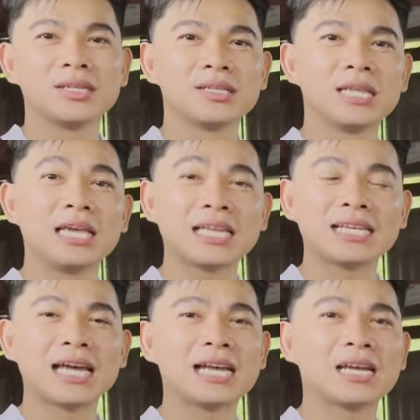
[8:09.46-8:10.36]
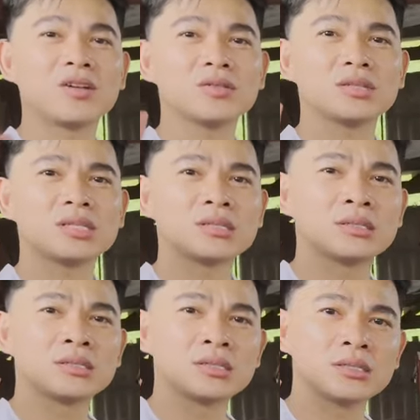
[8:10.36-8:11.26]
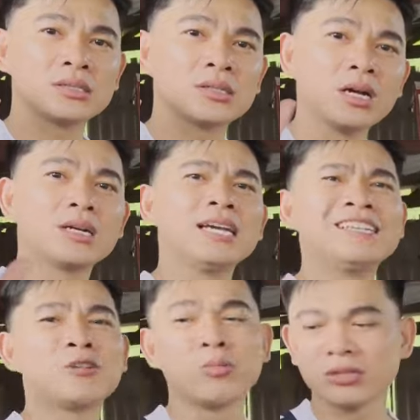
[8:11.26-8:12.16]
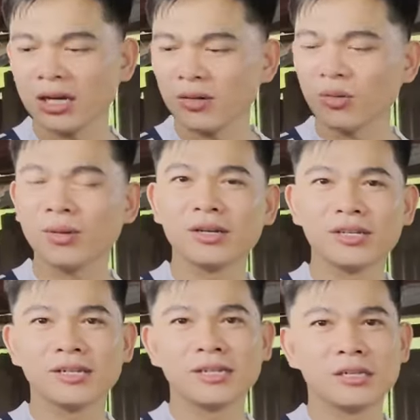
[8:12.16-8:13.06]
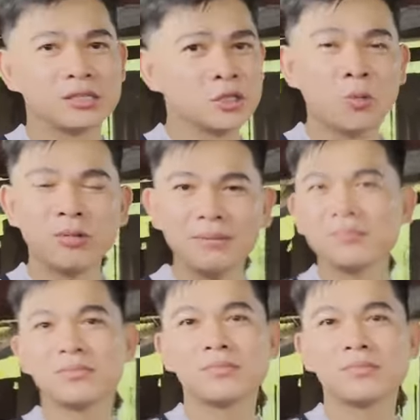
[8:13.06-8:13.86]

Thì thành ra là nó cực kỳ sung sức luôn mọi người. Sung lắm.